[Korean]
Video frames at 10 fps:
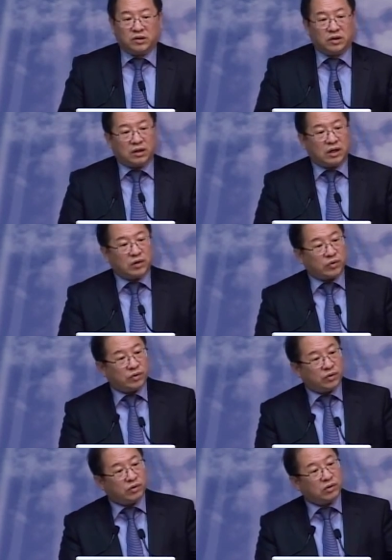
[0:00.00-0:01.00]
저희가
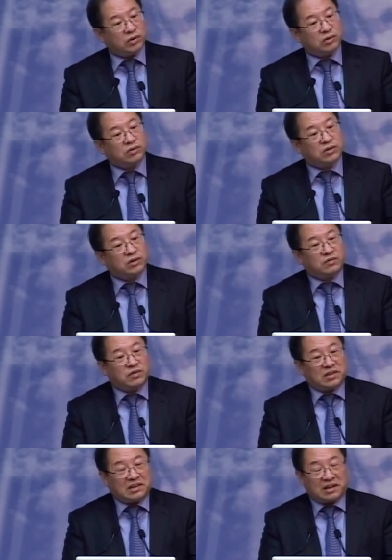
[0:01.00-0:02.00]
계속 이렇게
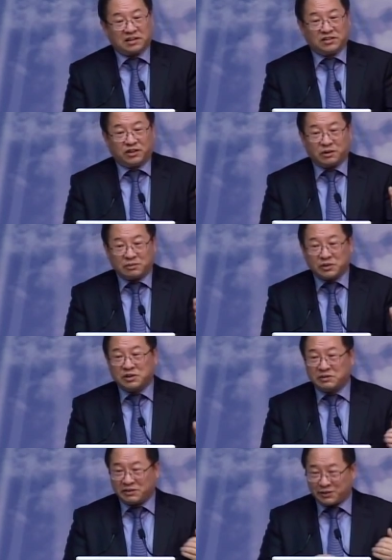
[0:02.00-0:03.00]
지금 약간 여러분도
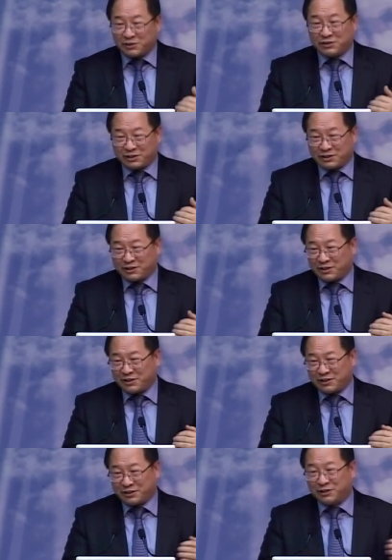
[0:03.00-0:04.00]
그렇지만 저도
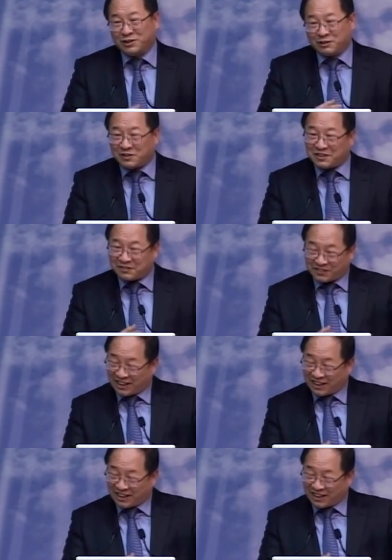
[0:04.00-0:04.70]
그렇거든요. 정신없이 지금